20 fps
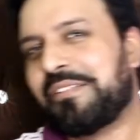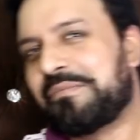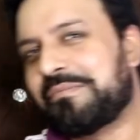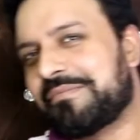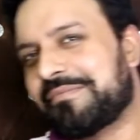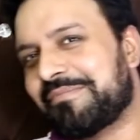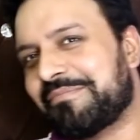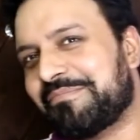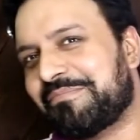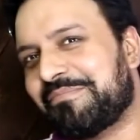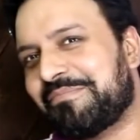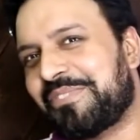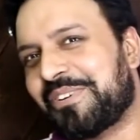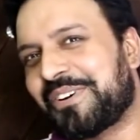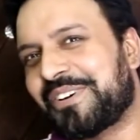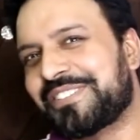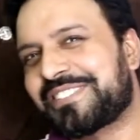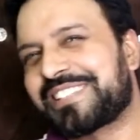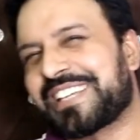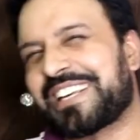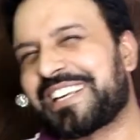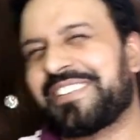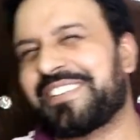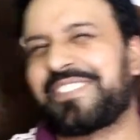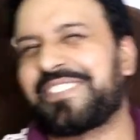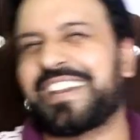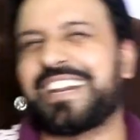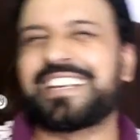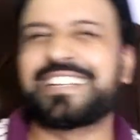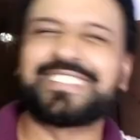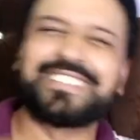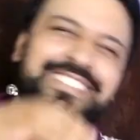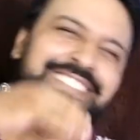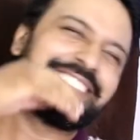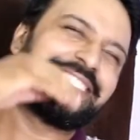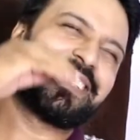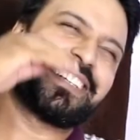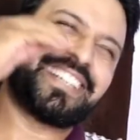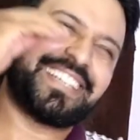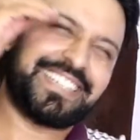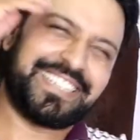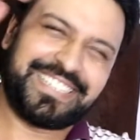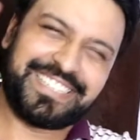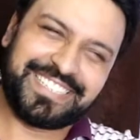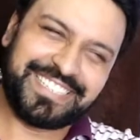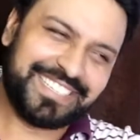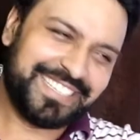बहुत सारा प्यार कुछ और लगे